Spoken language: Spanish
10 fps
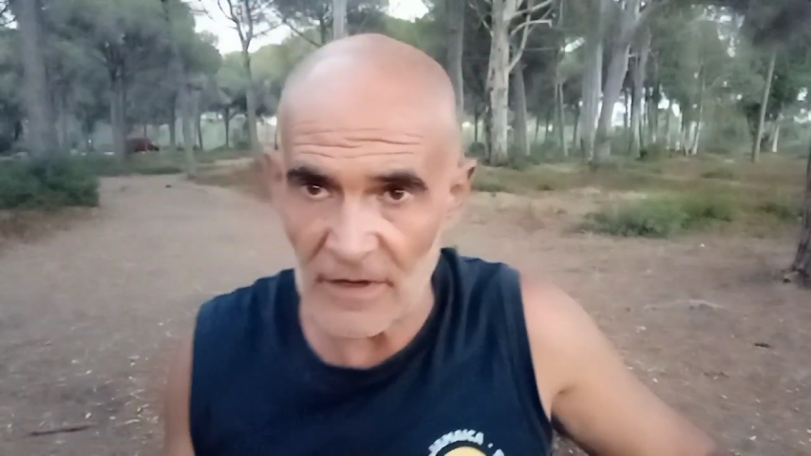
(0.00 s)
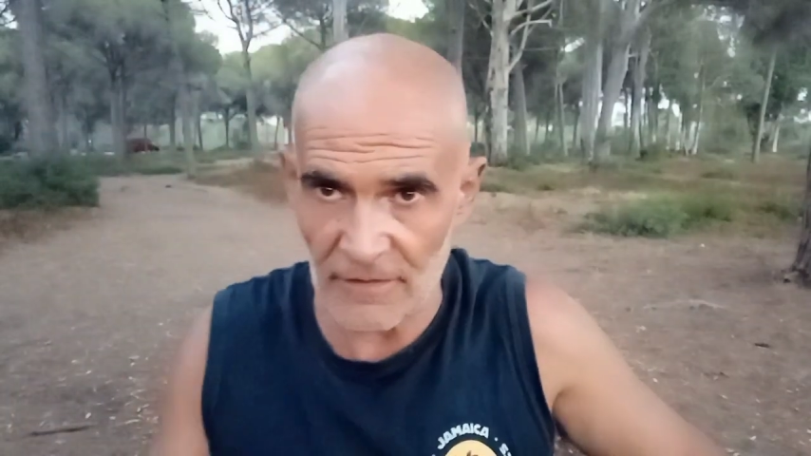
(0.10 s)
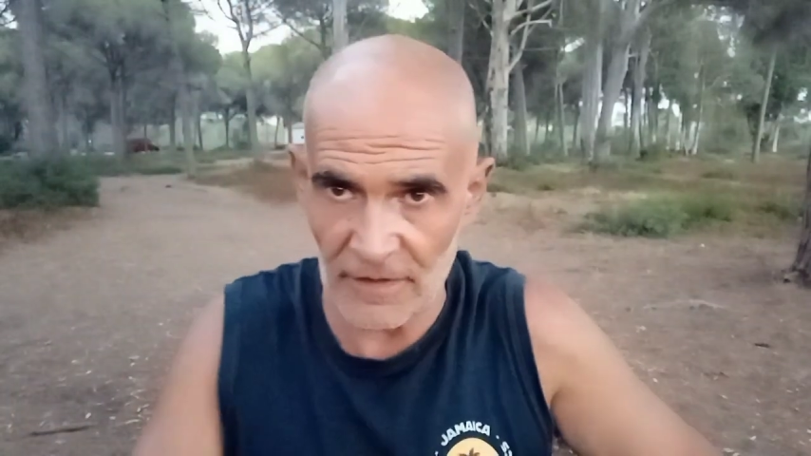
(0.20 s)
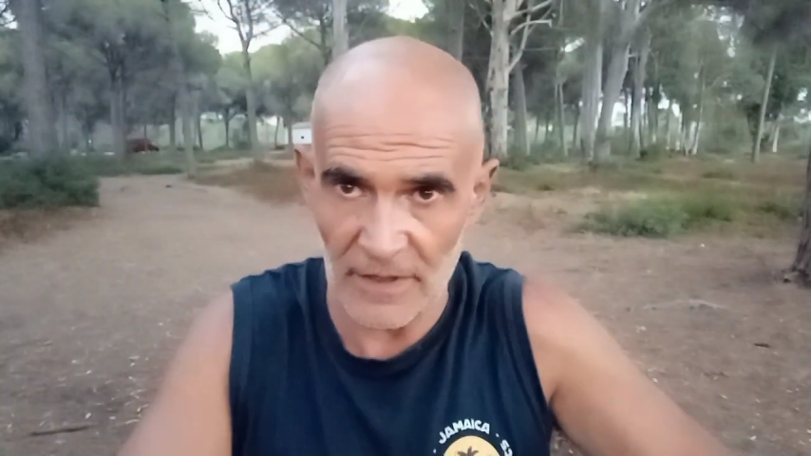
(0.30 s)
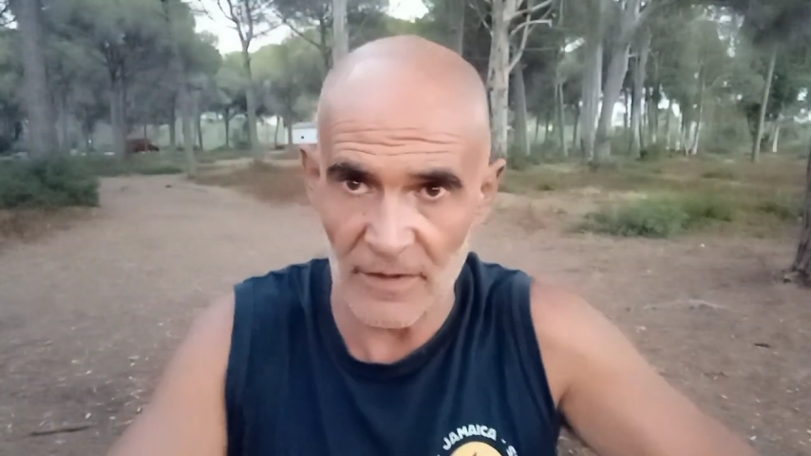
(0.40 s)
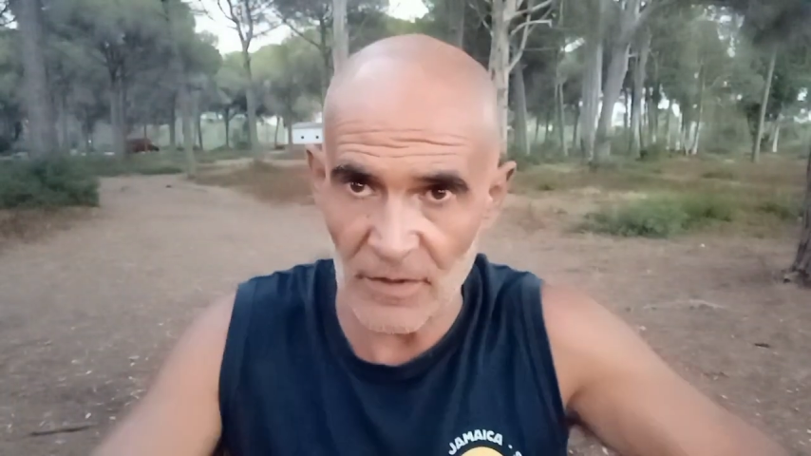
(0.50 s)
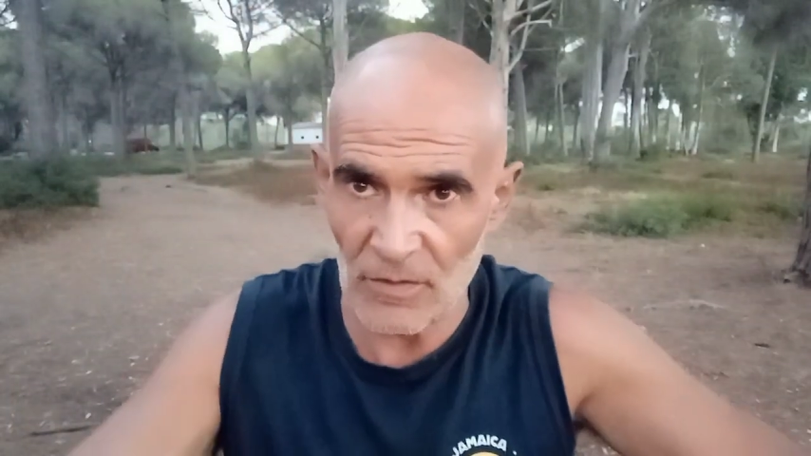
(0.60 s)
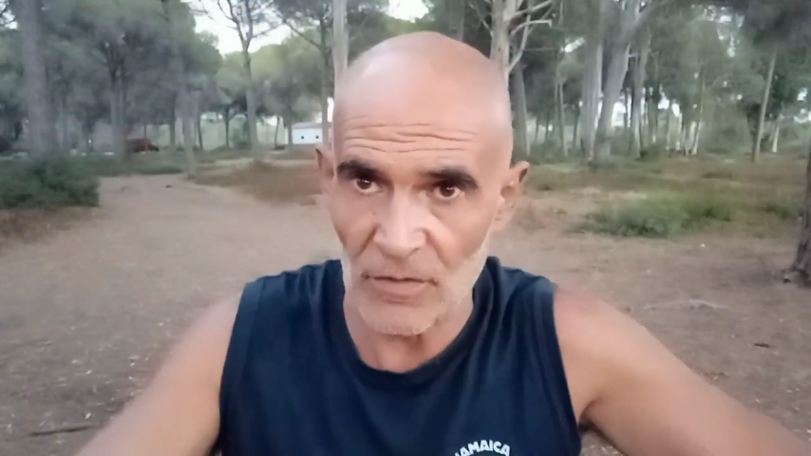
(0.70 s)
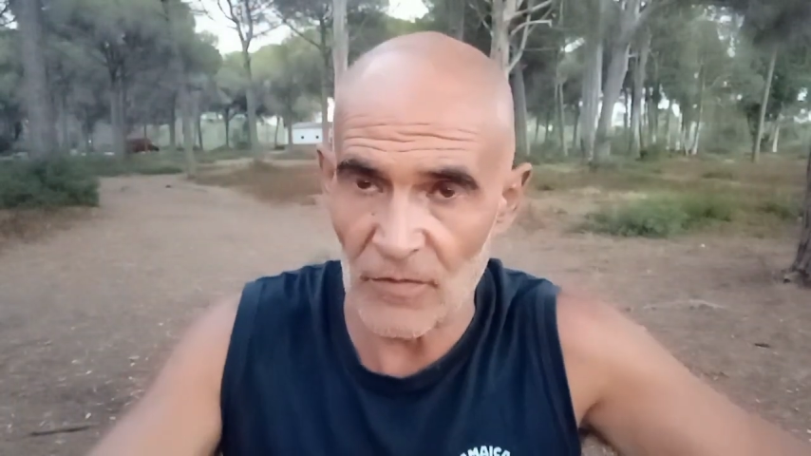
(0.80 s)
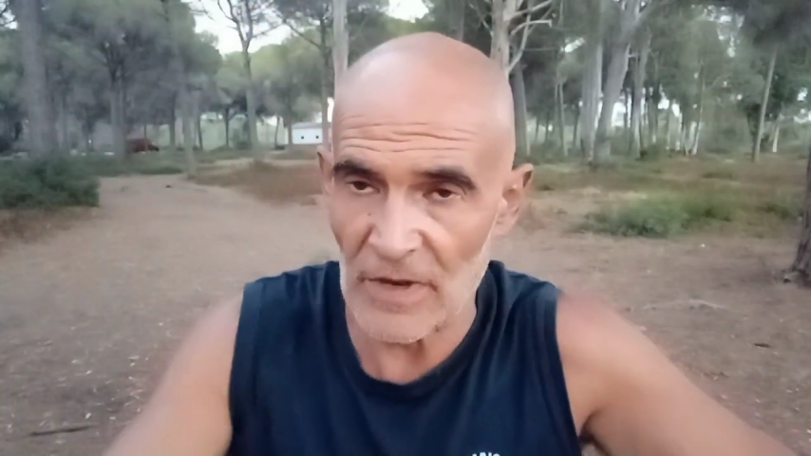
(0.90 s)
Efectivamente,
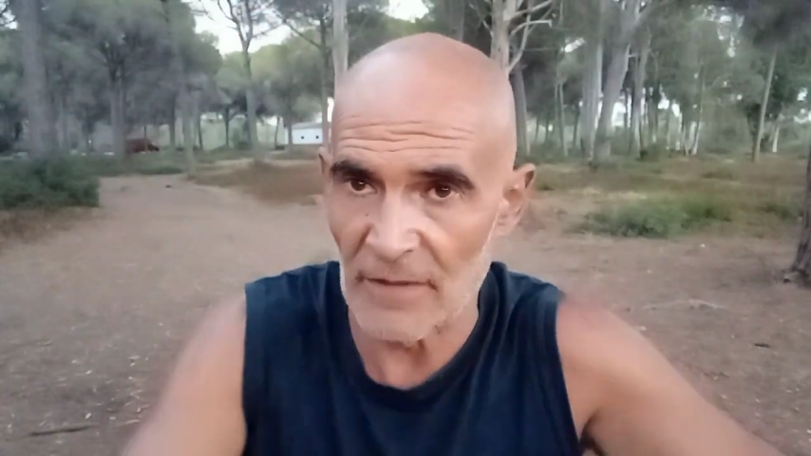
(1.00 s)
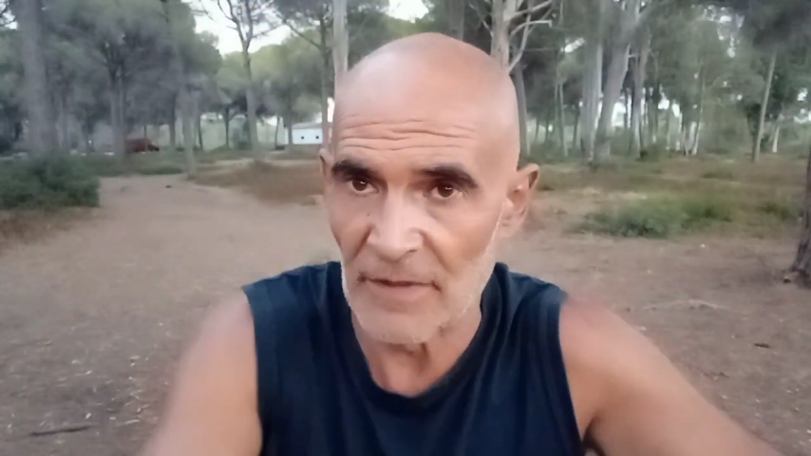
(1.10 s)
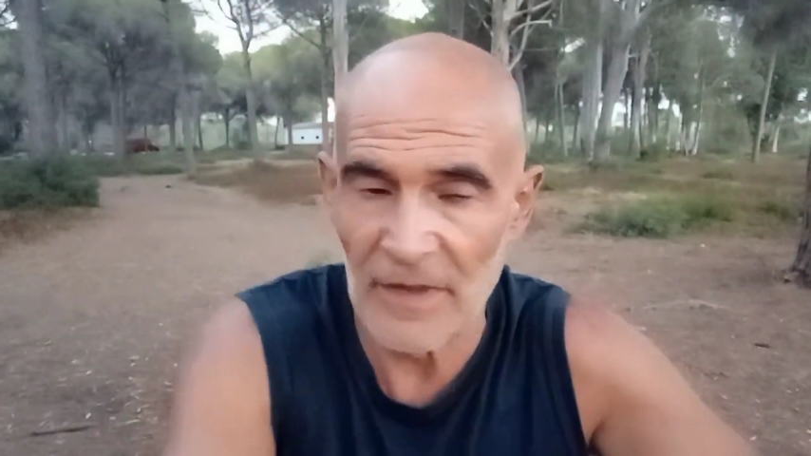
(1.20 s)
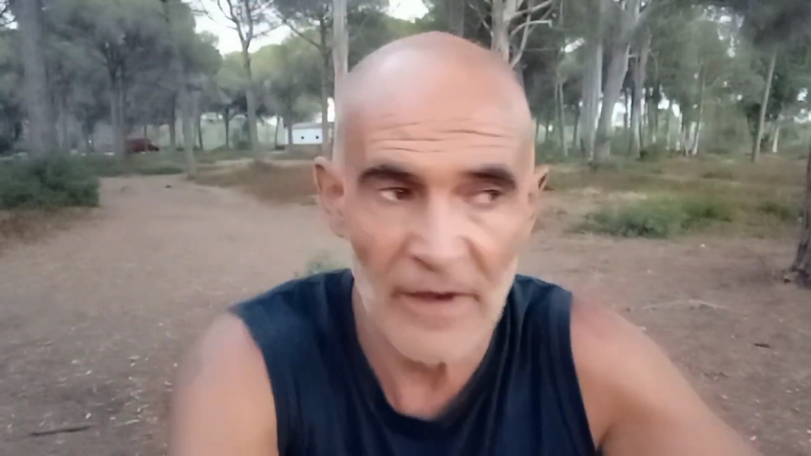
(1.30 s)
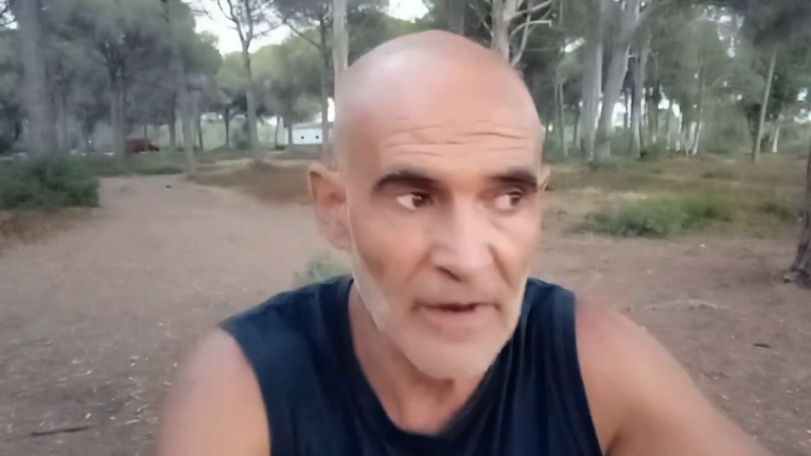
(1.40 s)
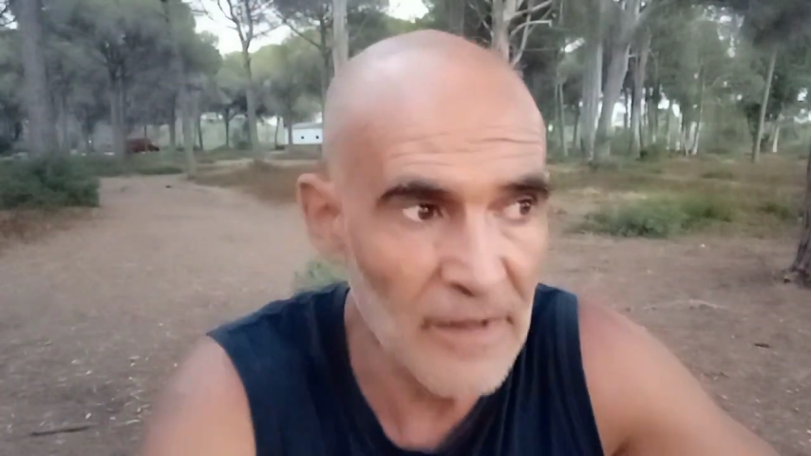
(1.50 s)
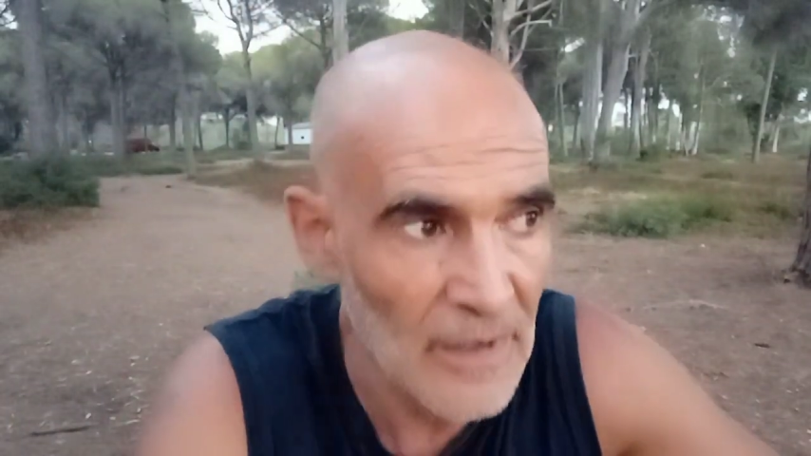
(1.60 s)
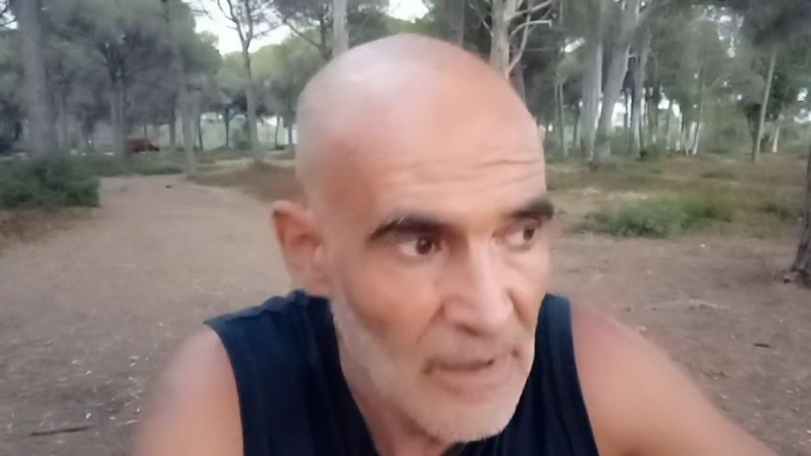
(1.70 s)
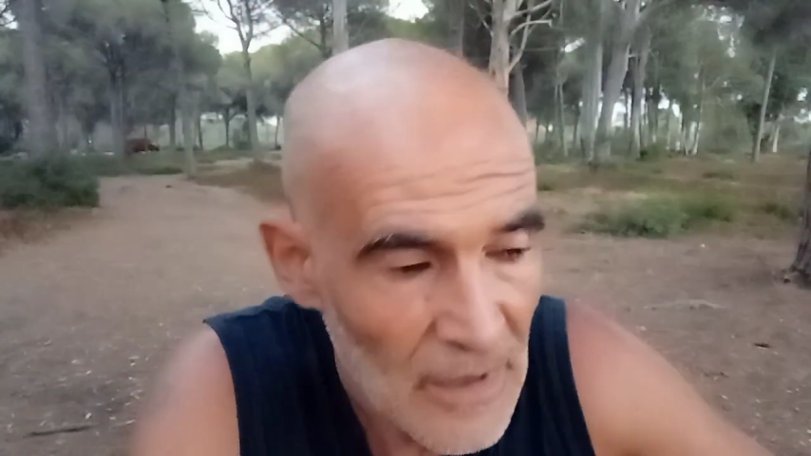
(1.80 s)
cuando fue a la veterinaria,